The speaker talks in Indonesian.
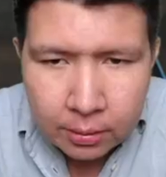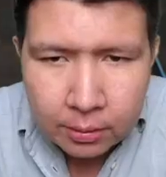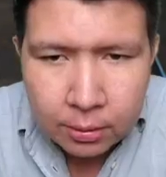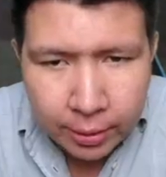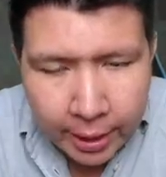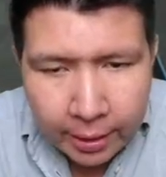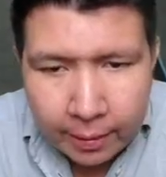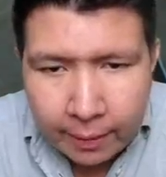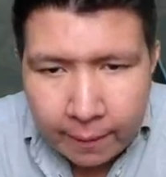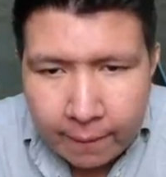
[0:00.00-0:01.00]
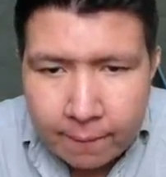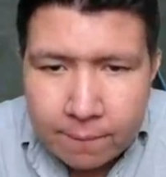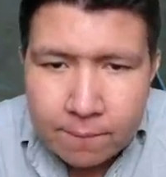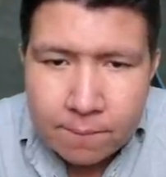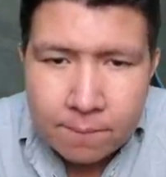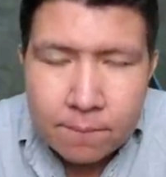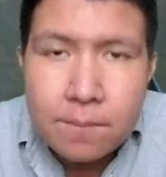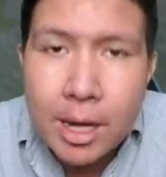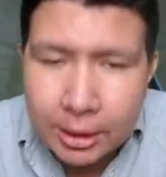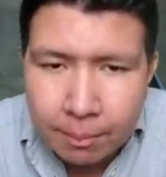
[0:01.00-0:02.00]
Oh ya.
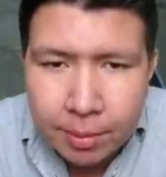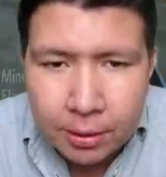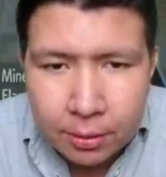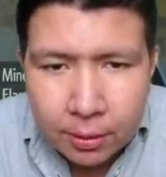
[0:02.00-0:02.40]
Mantep gak tuh?